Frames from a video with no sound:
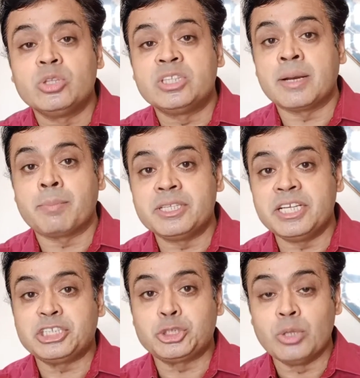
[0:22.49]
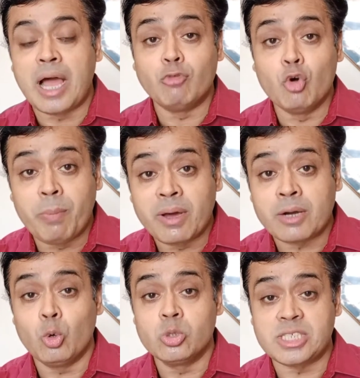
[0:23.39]
उत्तर प्रदेश चुनावों
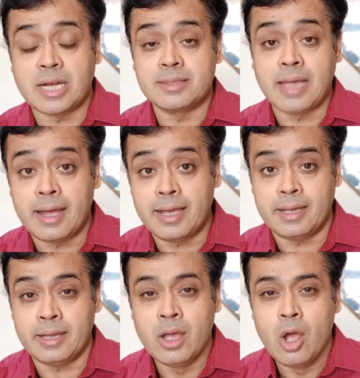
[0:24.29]
पर हो सकता है